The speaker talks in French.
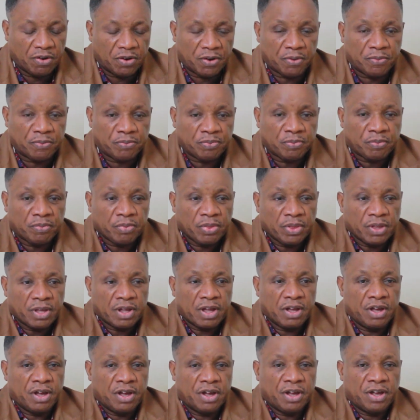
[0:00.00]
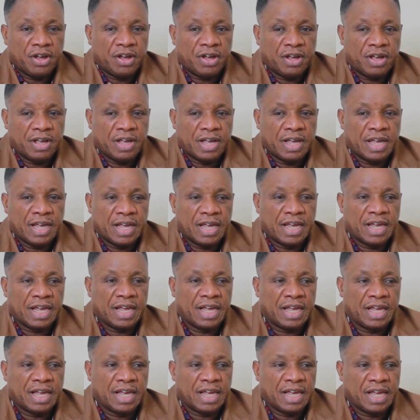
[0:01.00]
alors, euh,
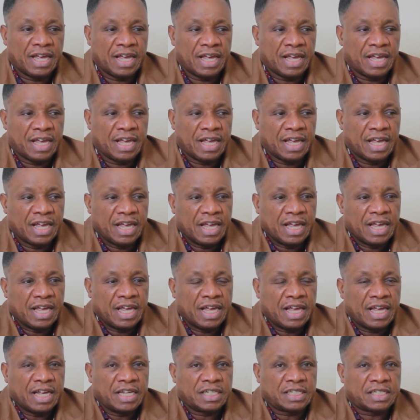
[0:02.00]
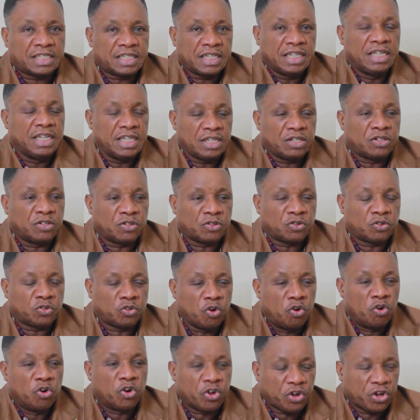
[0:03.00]
euh, euh, si
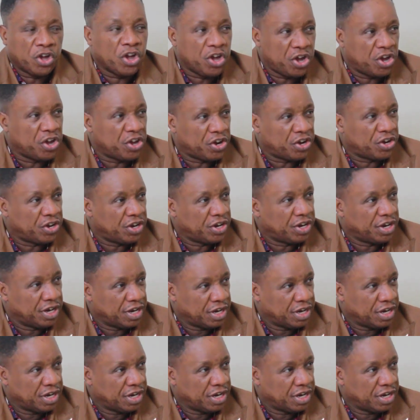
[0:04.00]
ton cœur